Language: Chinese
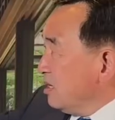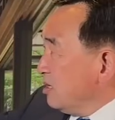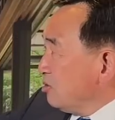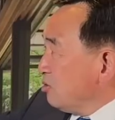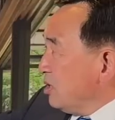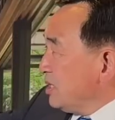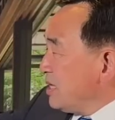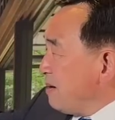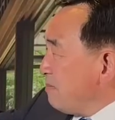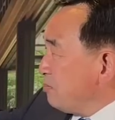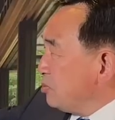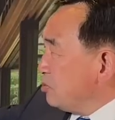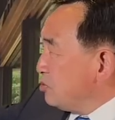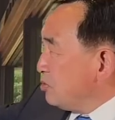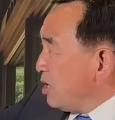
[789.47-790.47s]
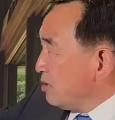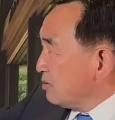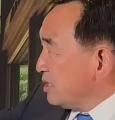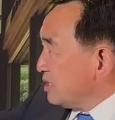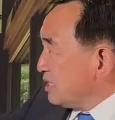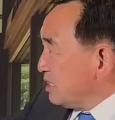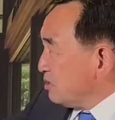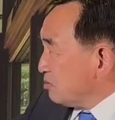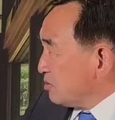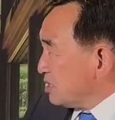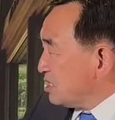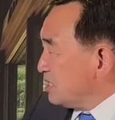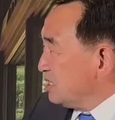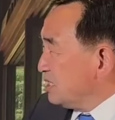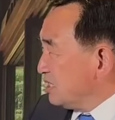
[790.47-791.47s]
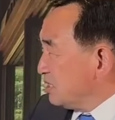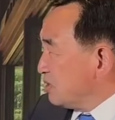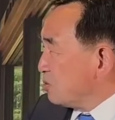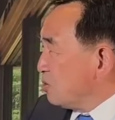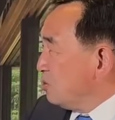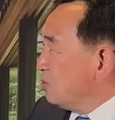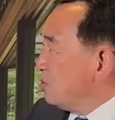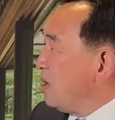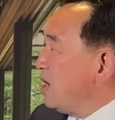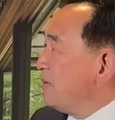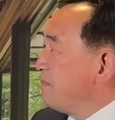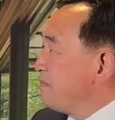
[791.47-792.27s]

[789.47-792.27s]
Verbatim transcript: 对他们不需要的这种事情的恐慌。